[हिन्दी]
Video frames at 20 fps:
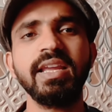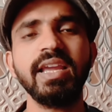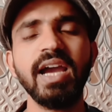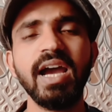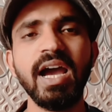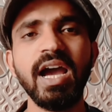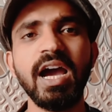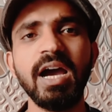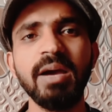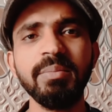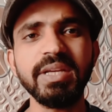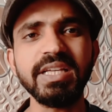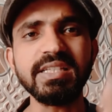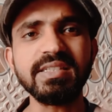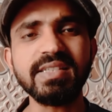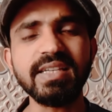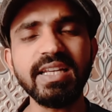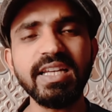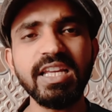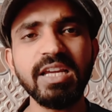क्या हम
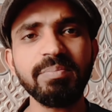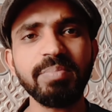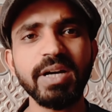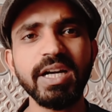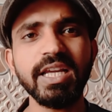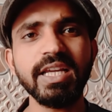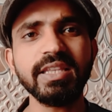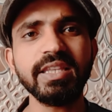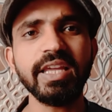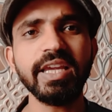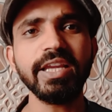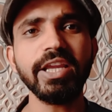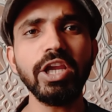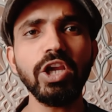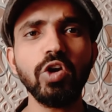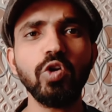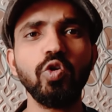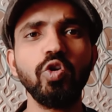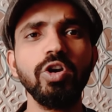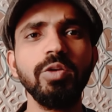इसीलिए पढ़े थे कि
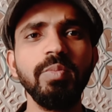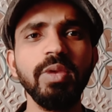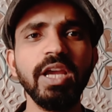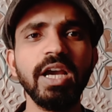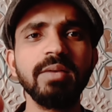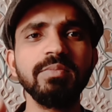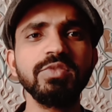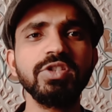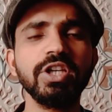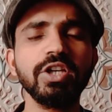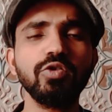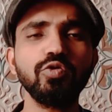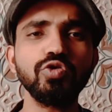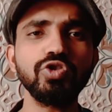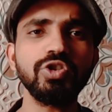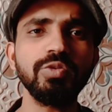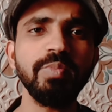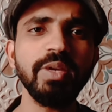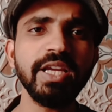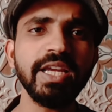कोई भी हमसे
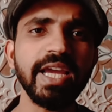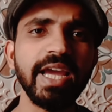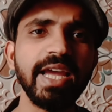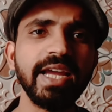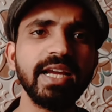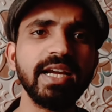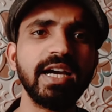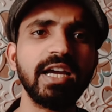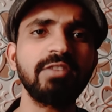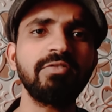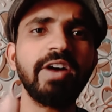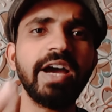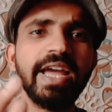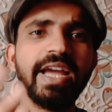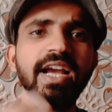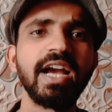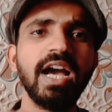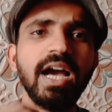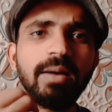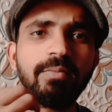कुछ भी कह
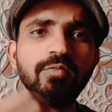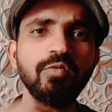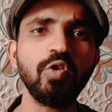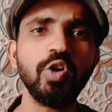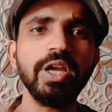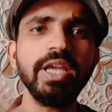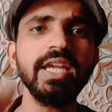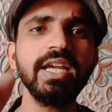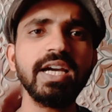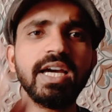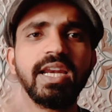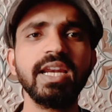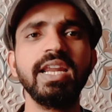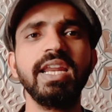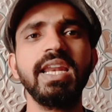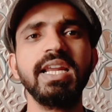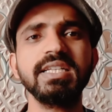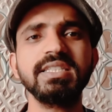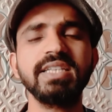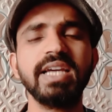करवाएगा हम वही
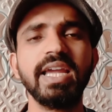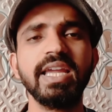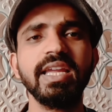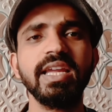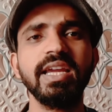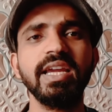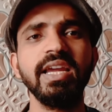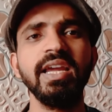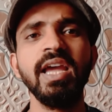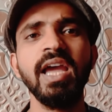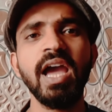करने लग जाएंगे